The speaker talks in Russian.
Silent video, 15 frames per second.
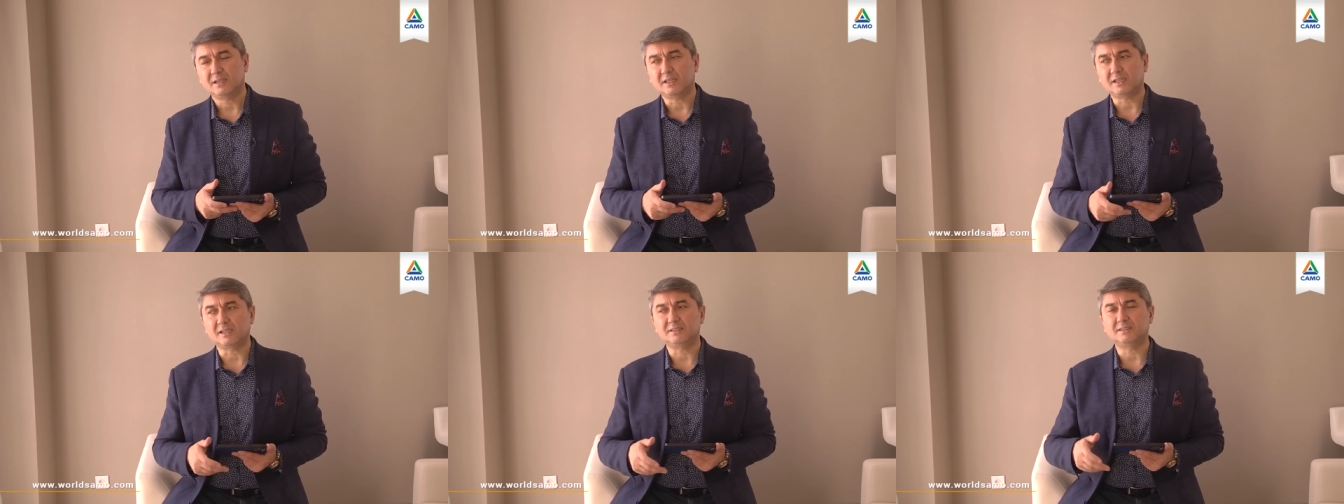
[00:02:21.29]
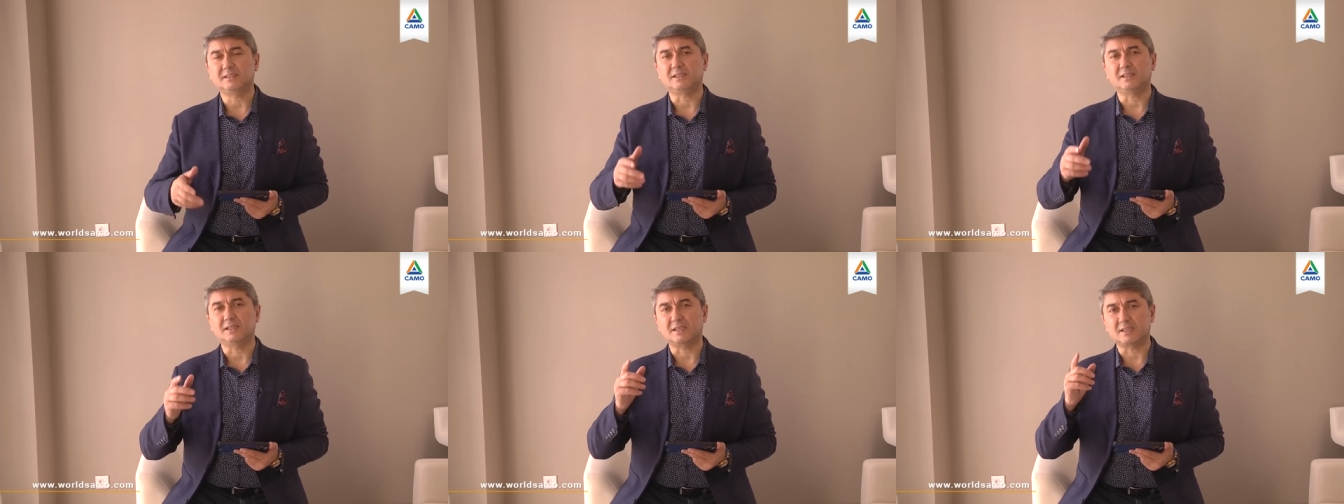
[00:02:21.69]
и
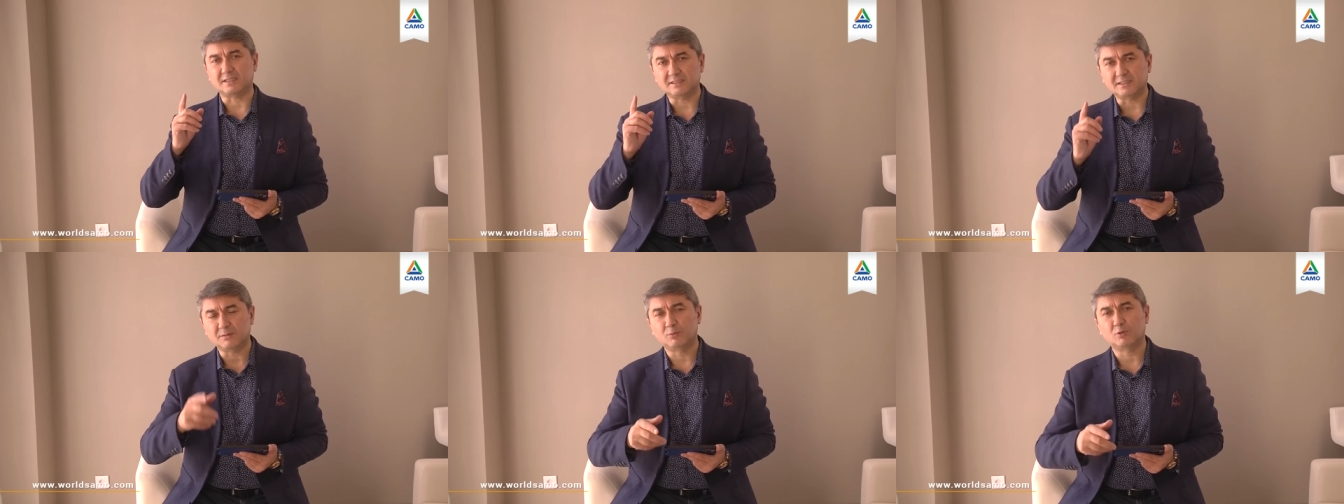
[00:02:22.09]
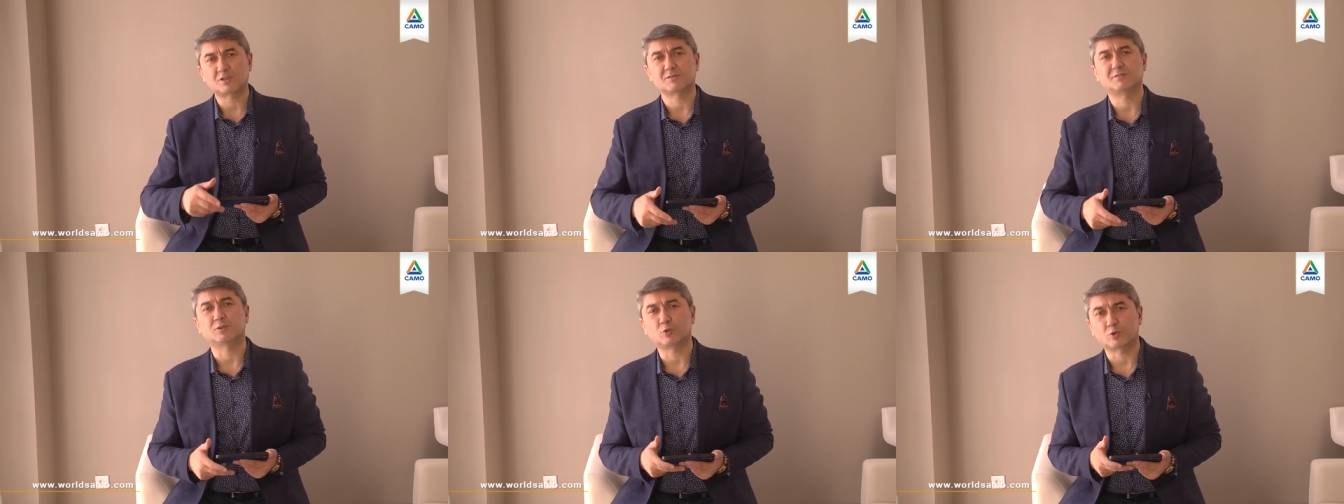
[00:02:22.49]
иди, и
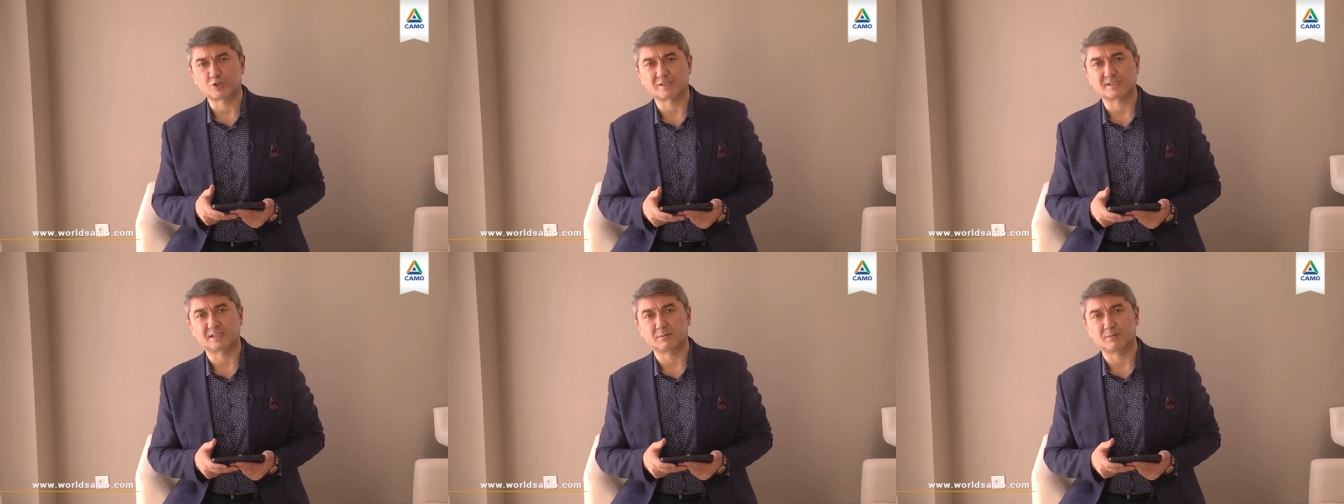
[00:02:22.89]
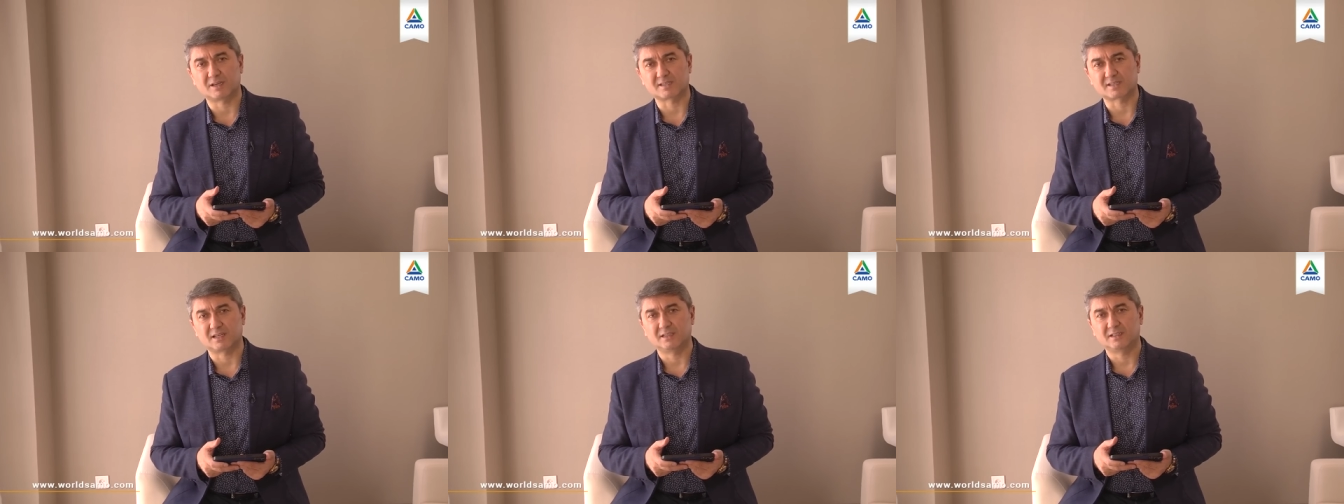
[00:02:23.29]
единоборство тоже
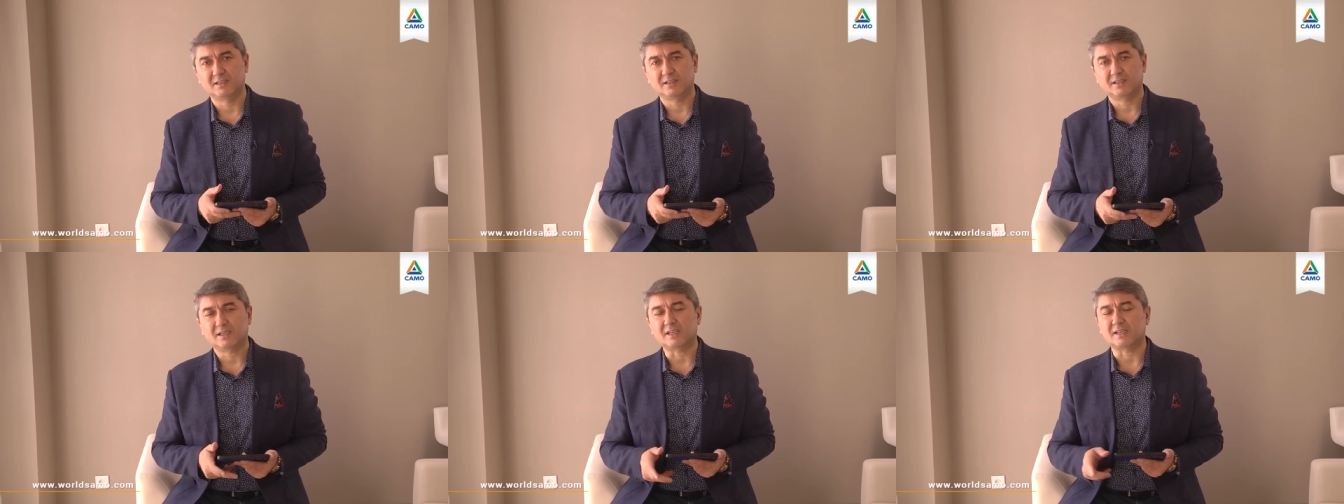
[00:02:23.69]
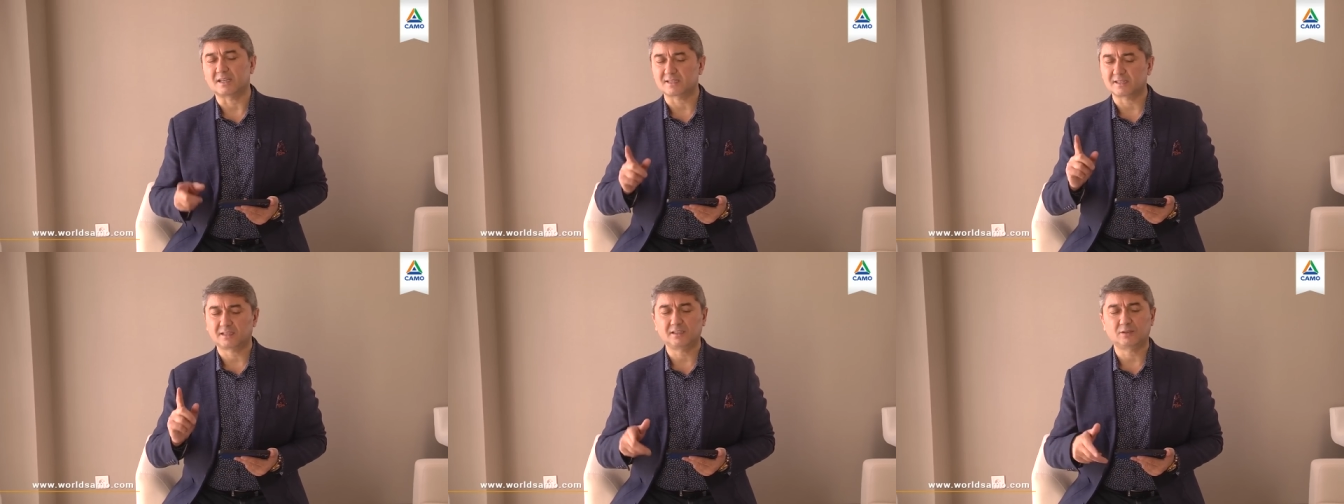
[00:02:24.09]
занимайся, и
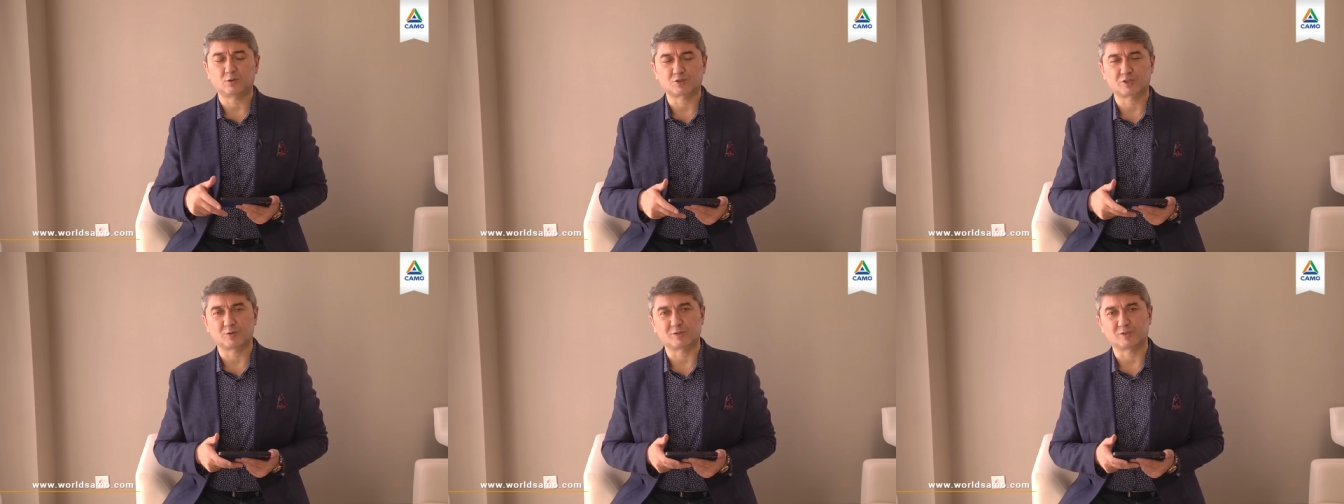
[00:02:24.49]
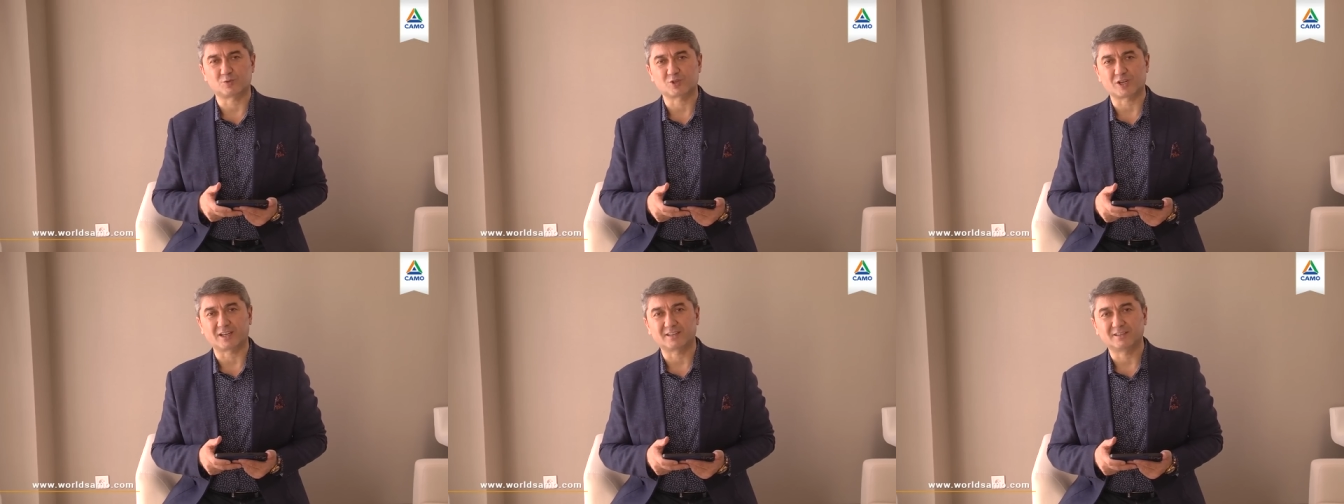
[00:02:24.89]
языки тоже
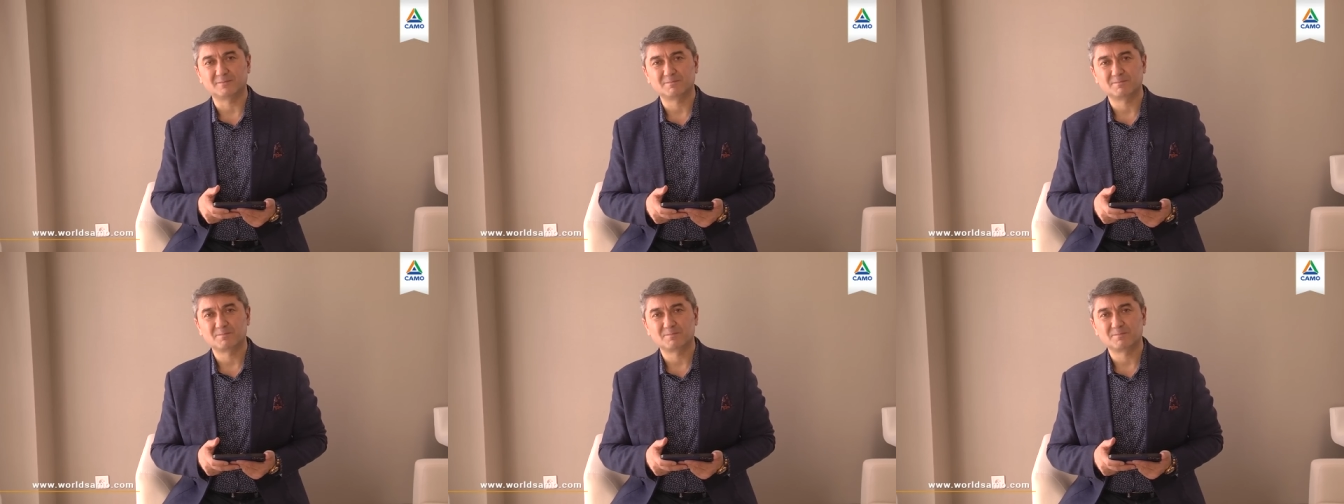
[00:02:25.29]
изучай.